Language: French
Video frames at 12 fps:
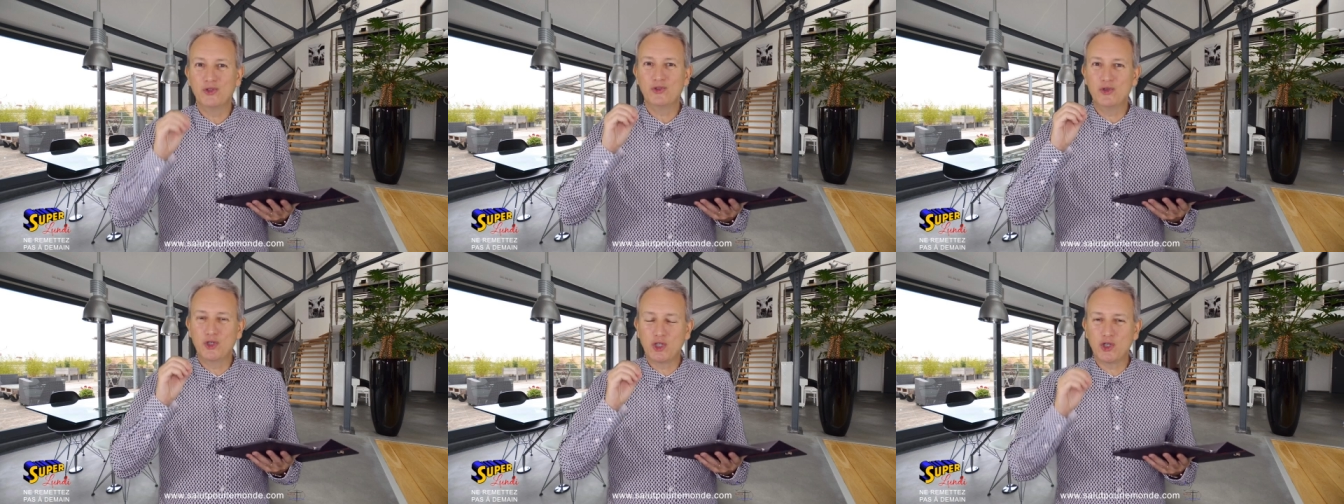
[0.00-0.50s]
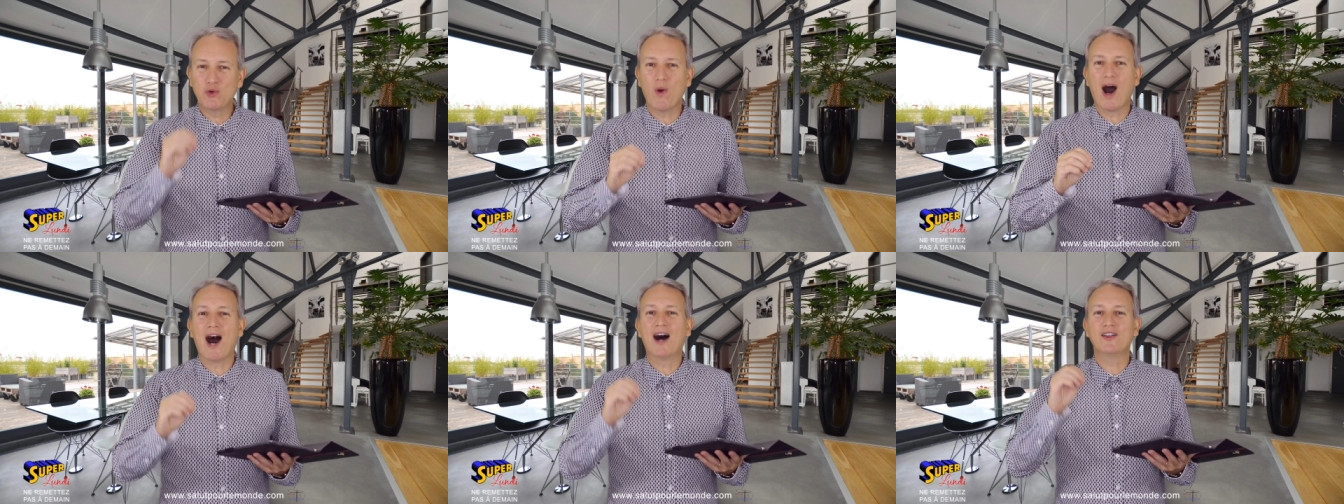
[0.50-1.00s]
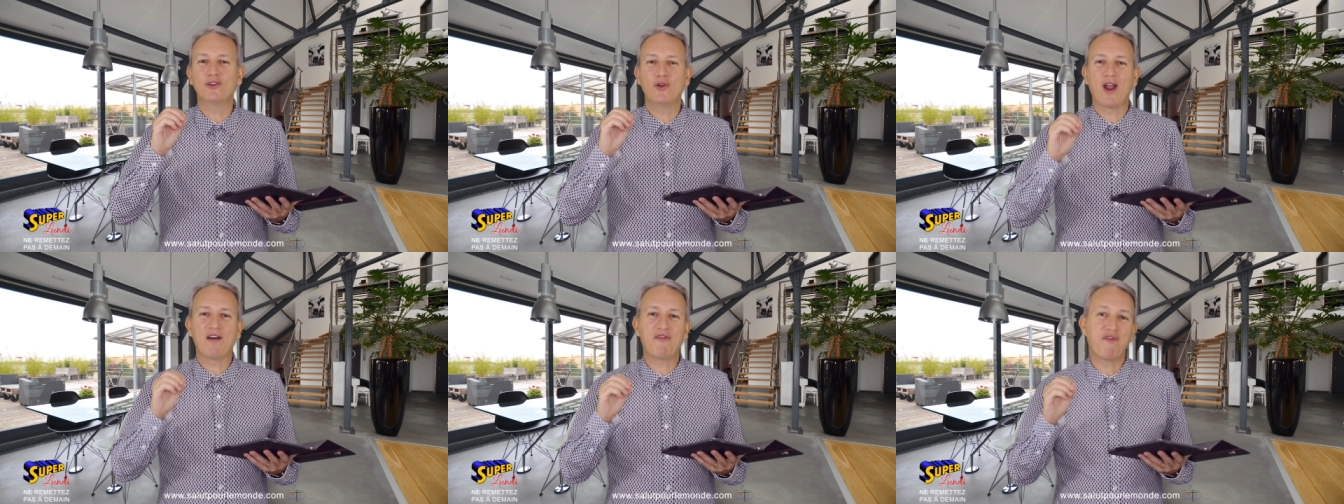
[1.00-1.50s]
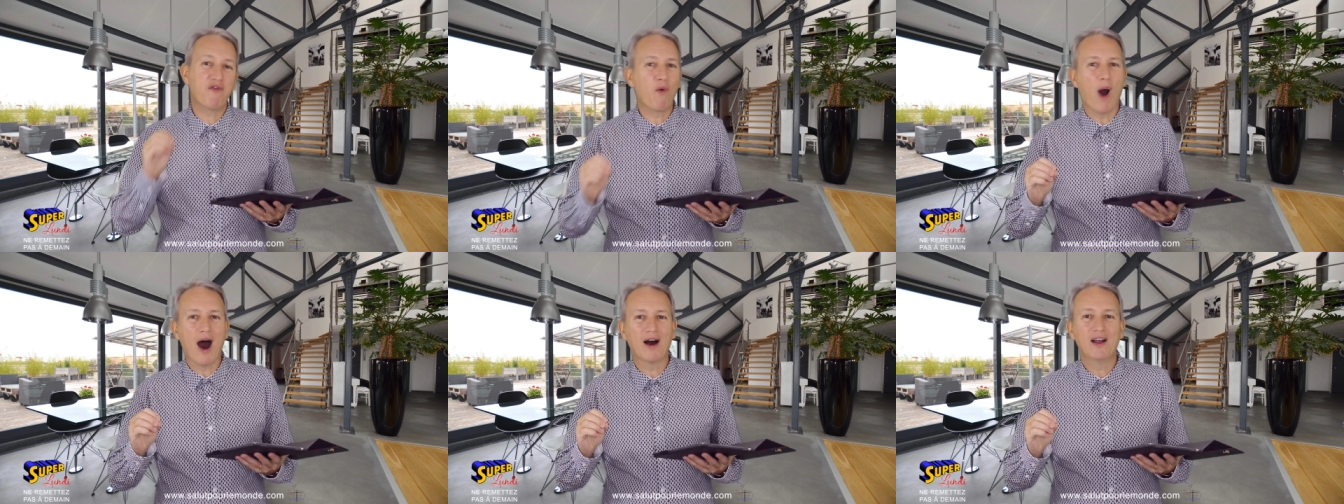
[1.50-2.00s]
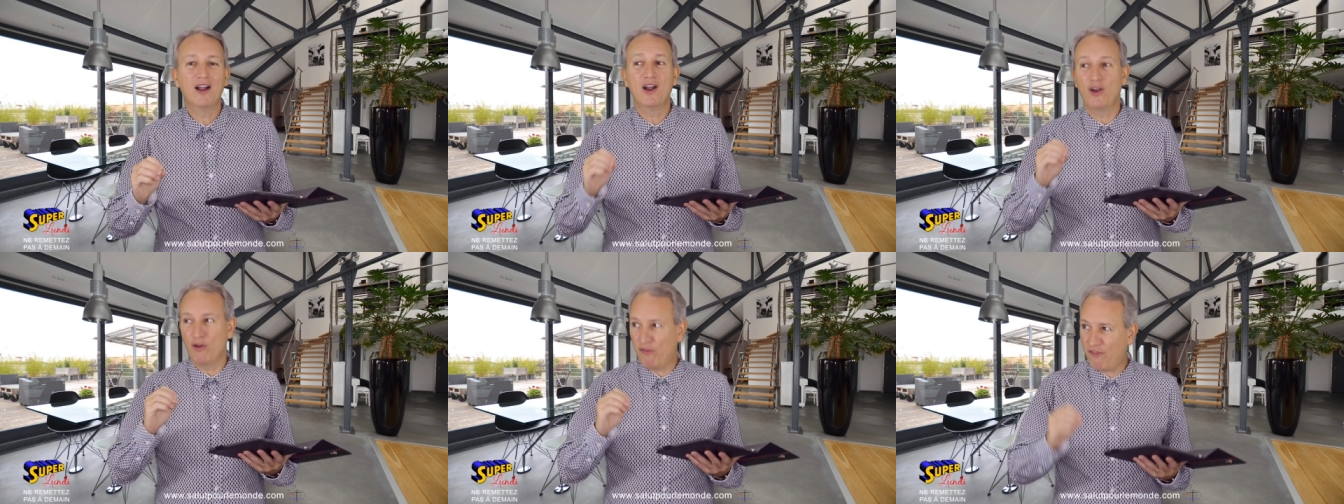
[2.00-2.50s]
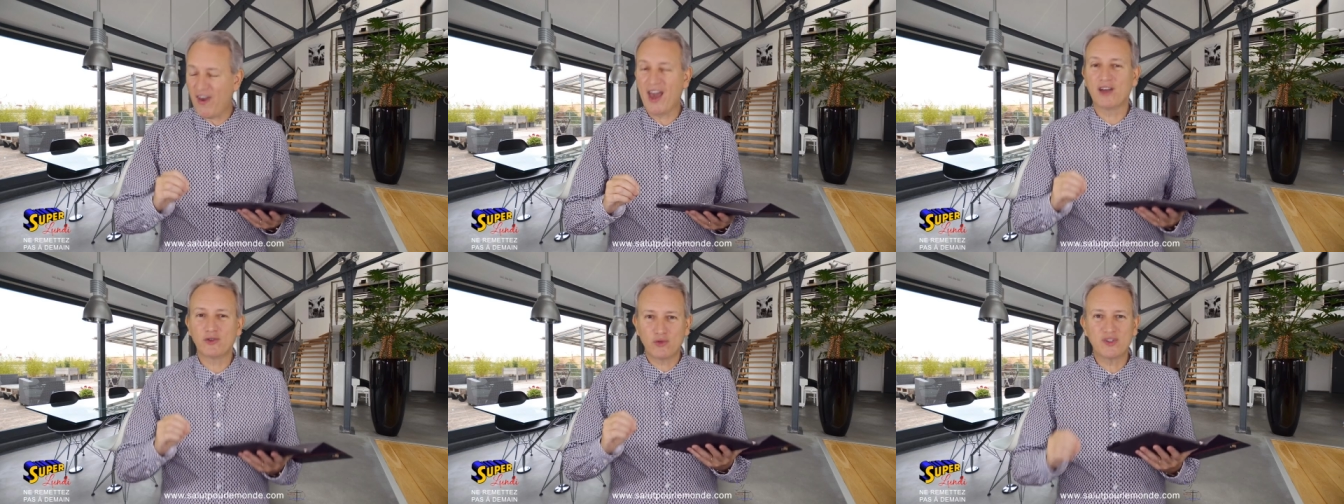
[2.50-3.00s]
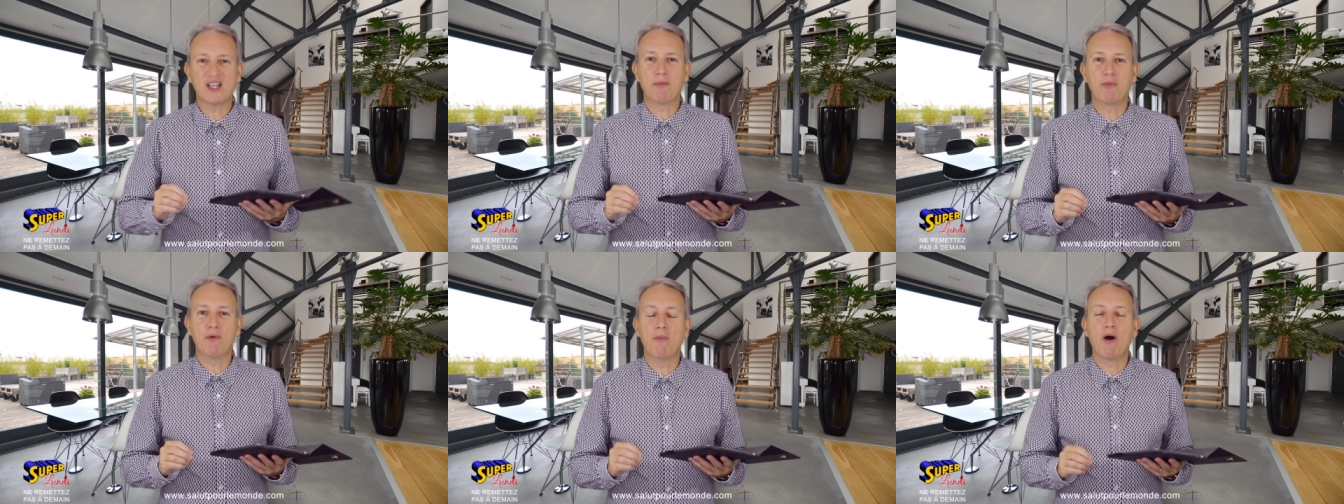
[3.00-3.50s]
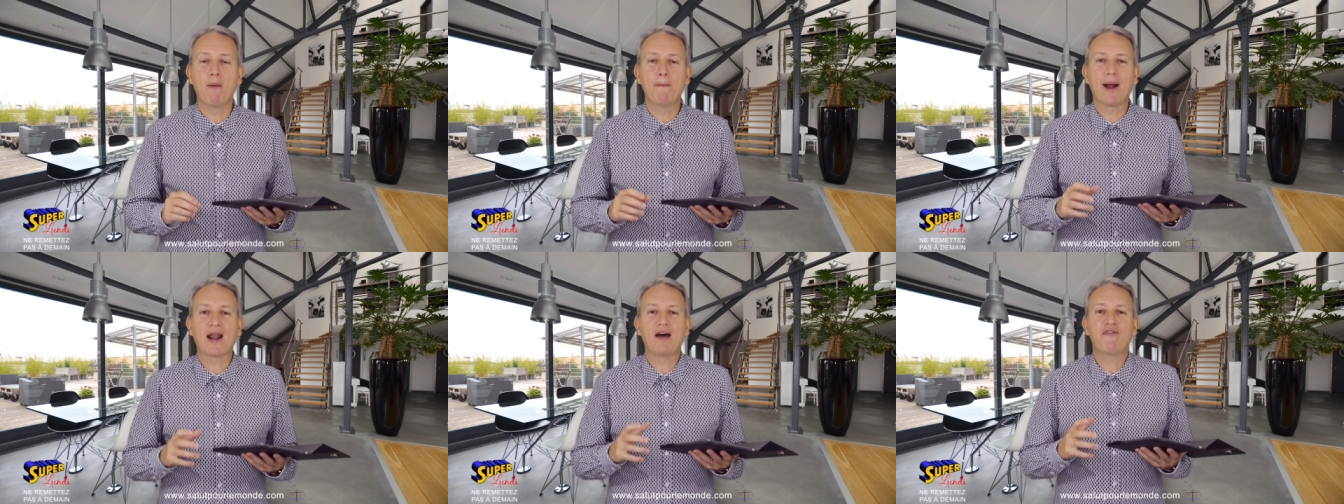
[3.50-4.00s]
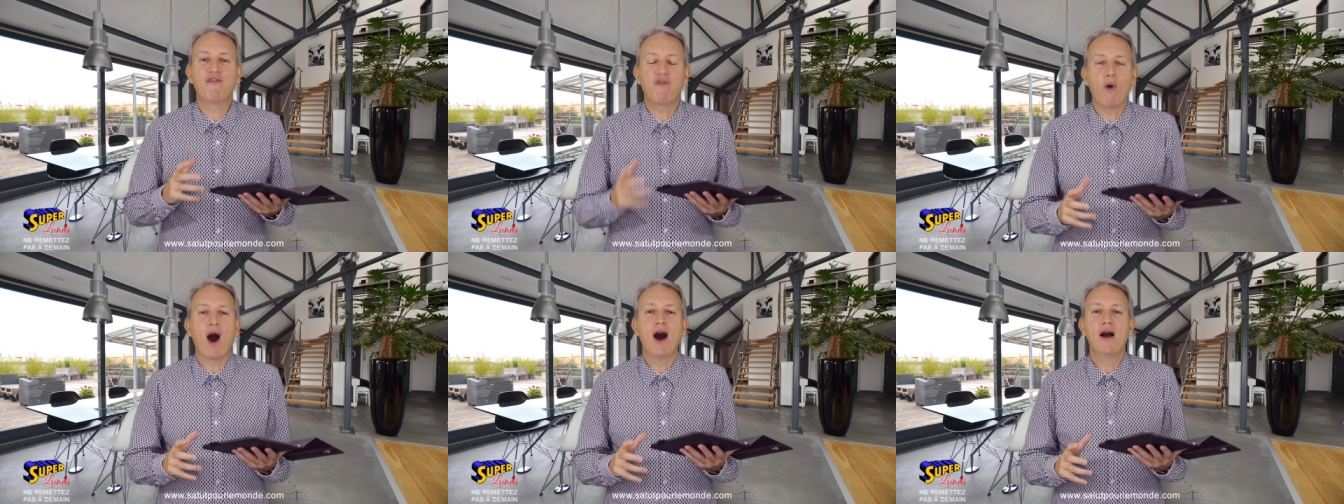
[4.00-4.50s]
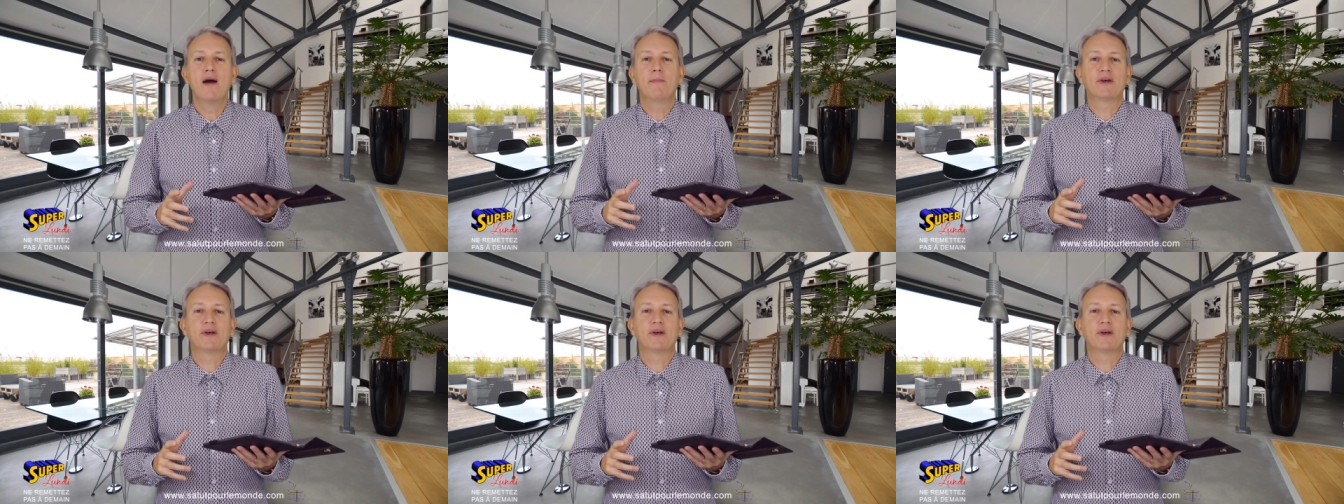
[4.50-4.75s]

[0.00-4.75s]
du choix de la foi le faire tout simplement par la foi,